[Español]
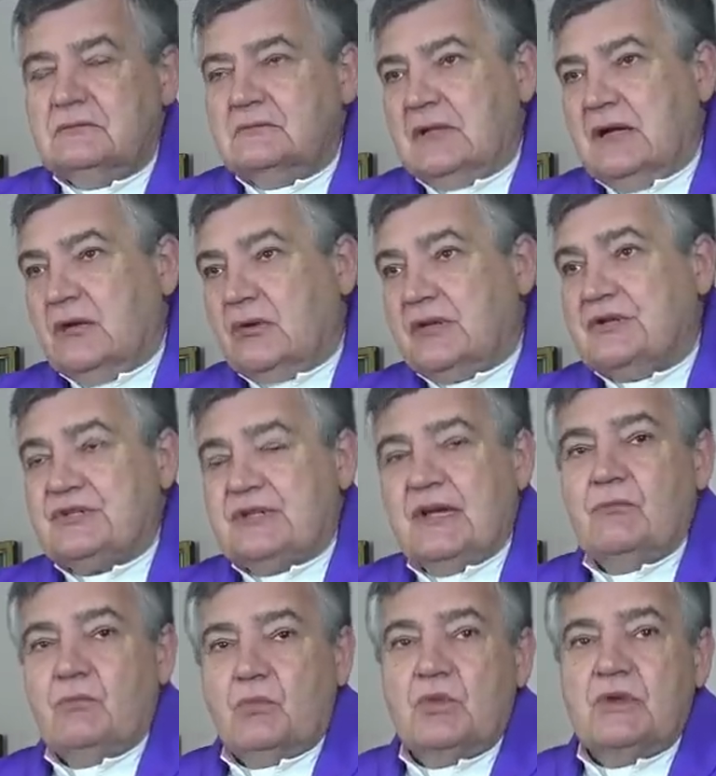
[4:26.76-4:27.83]
aunque sea
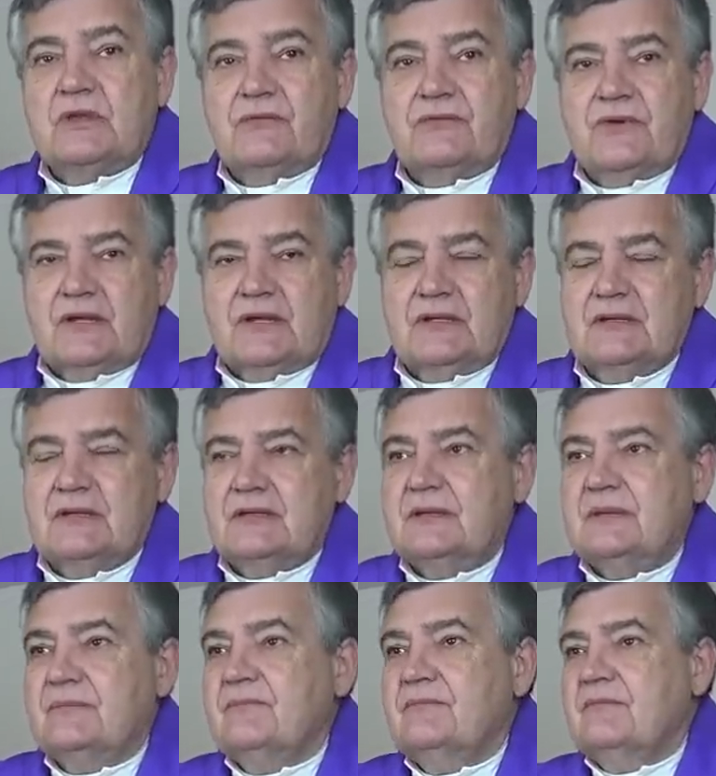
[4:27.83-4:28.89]
muy
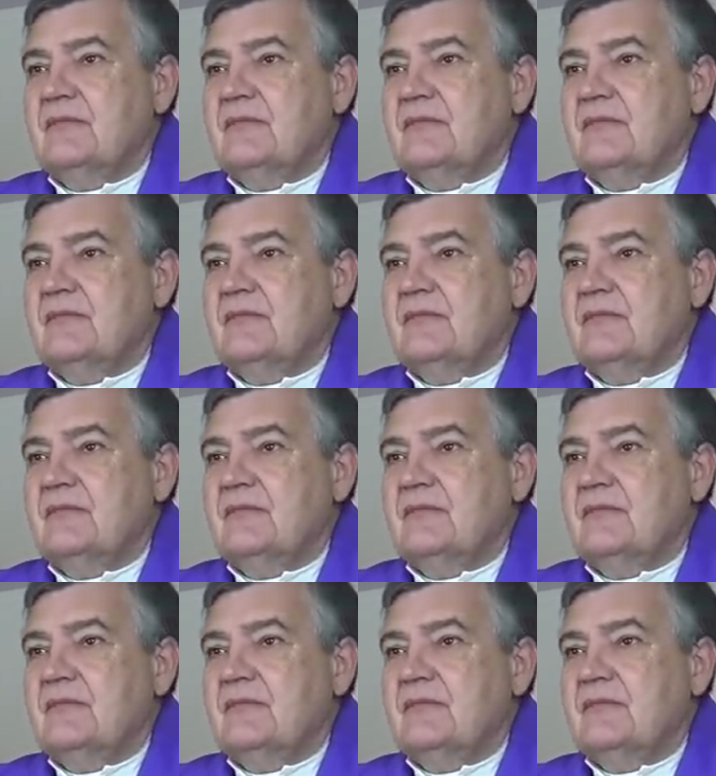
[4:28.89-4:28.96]
diferente.